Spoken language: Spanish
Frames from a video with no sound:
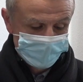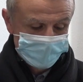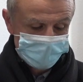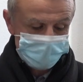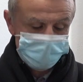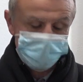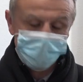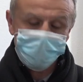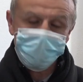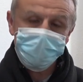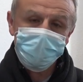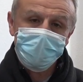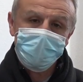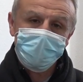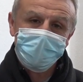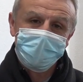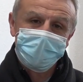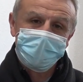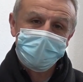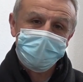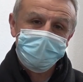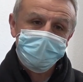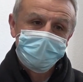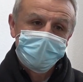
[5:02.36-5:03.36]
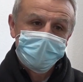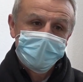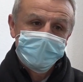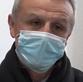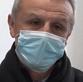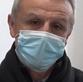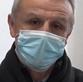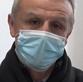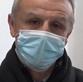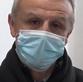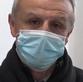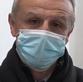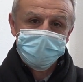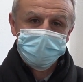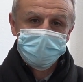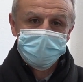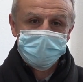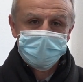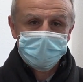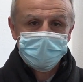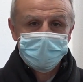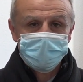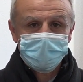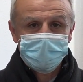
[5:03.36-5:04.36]
En segundo lugar, que
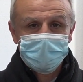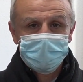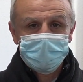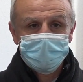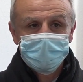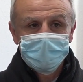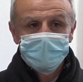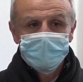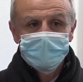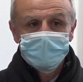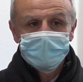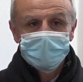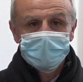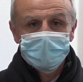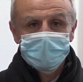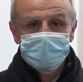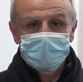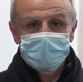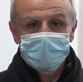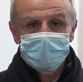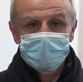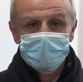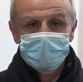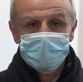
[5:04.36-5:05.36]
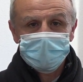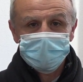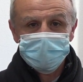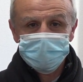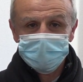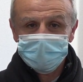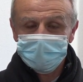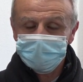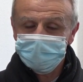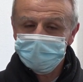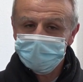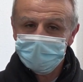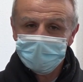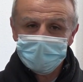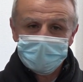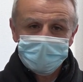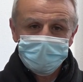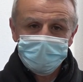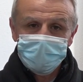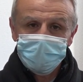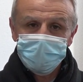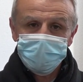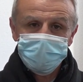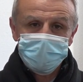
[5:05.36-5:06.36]
se eh, que,
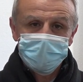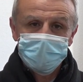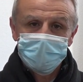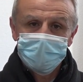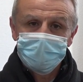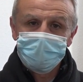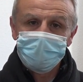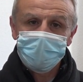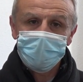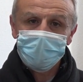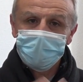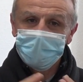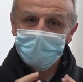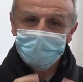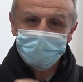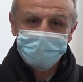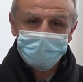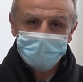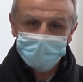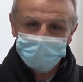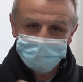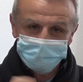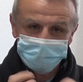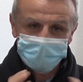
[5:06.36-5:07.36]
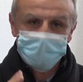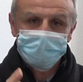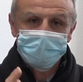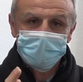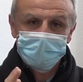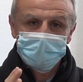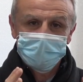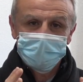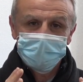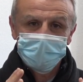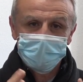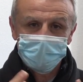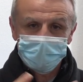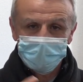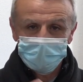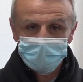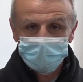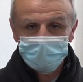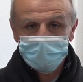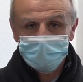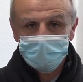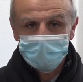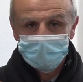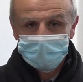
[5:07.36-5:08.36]
tengamos eh, prudencia extrema en
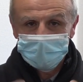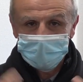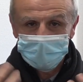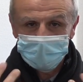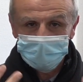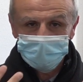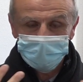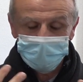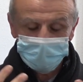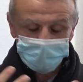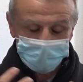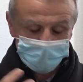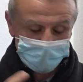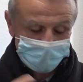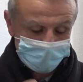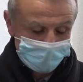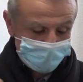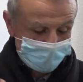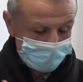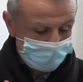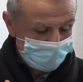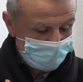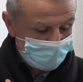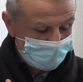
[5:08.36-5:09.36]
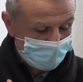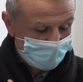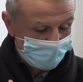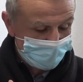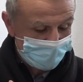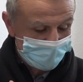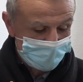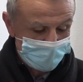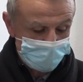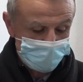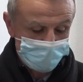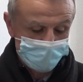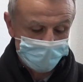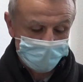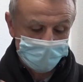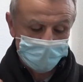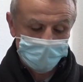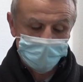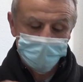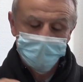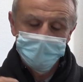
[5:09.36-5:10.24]
cuanto a nuestra, nuestra vida social.